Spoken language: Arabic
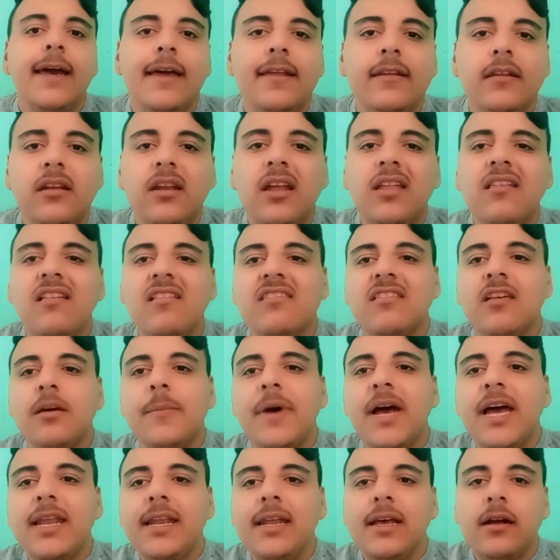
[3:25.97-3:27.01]
ان نادي
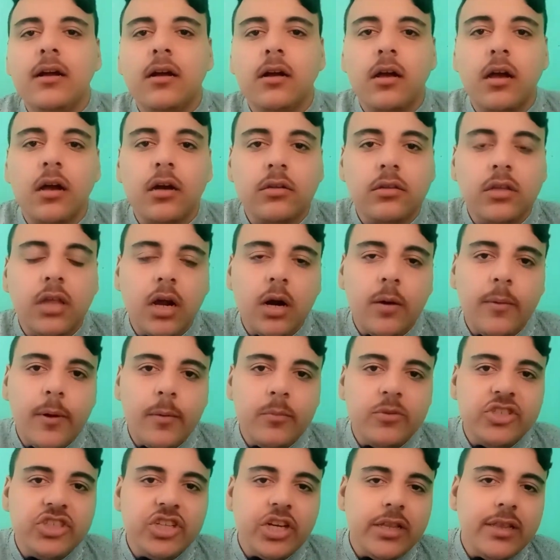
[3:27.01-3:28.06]
الزمالك
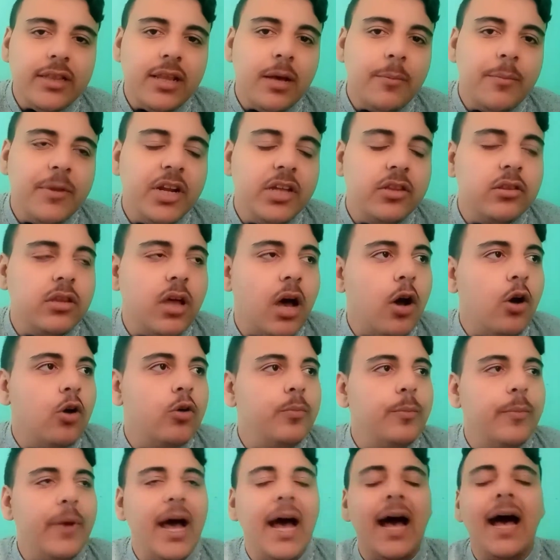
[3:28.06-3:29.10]
اضطرب بشده من
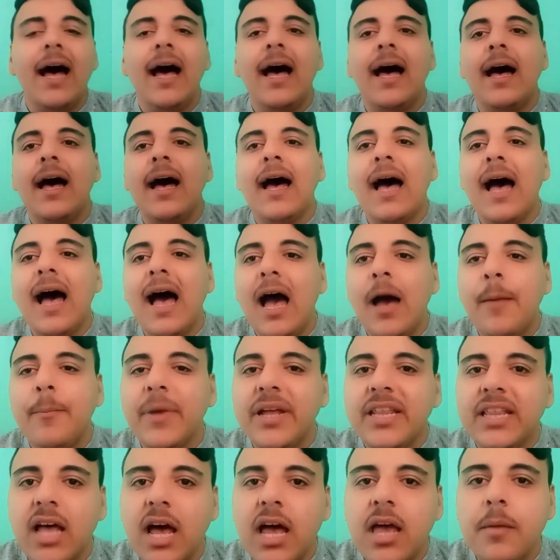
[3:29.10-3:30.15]
التعاقد مع
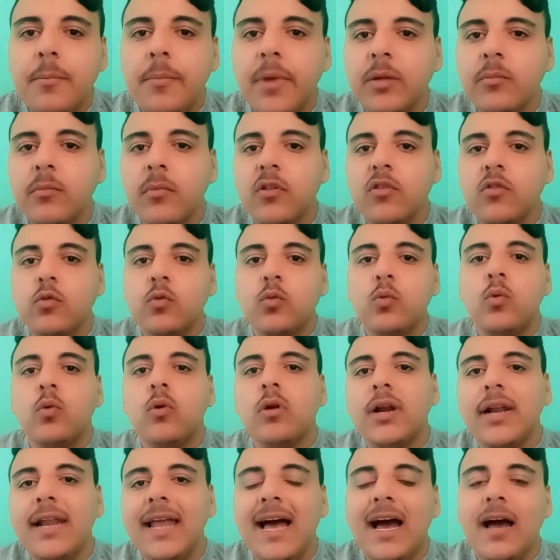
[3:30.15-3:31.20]
احمد ايمن
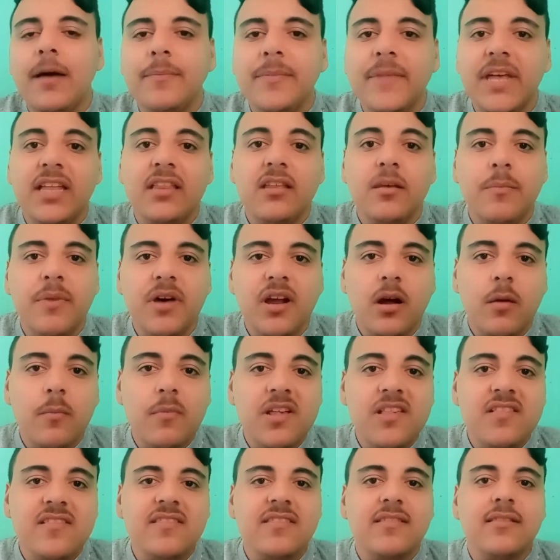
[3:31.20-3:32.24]
منصور لاعب نادي
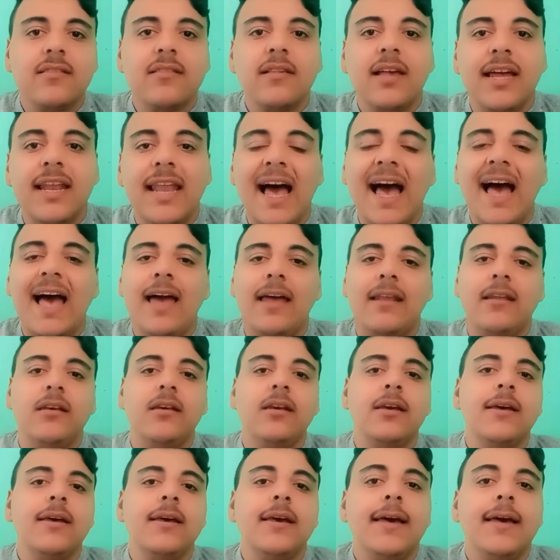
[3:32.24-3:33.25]
بيراميدز الحالي